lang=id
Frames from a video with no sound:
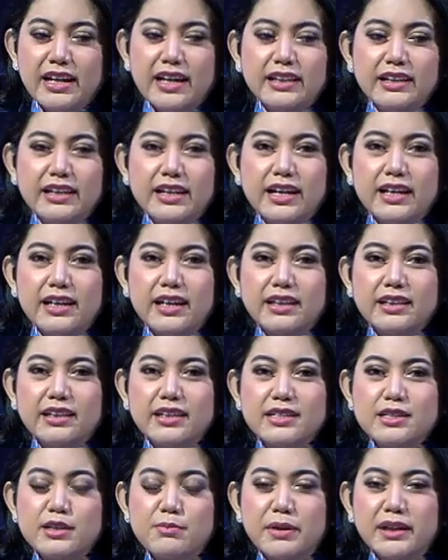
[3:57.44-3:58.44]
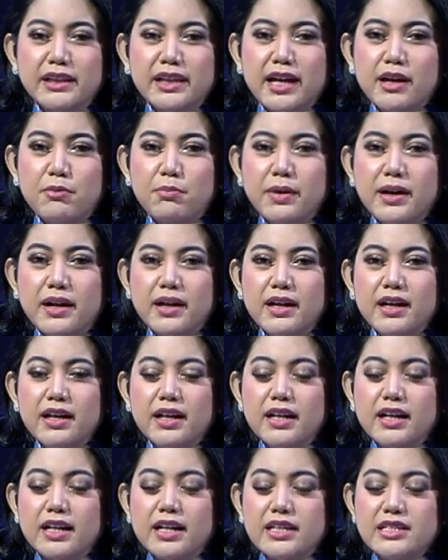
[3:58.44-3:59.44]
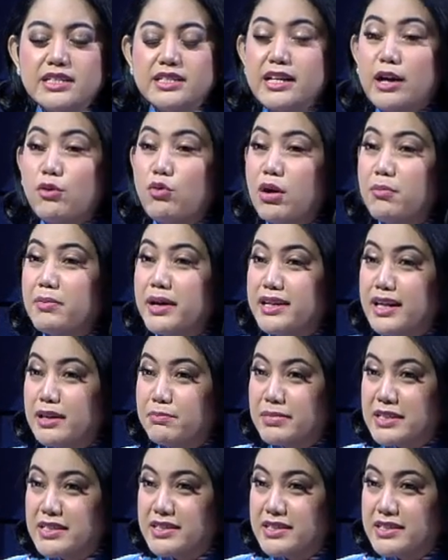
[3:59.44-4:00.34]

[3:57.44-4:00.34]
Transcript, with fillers: akan nantikan nanti seperti apa eh, jawaban dan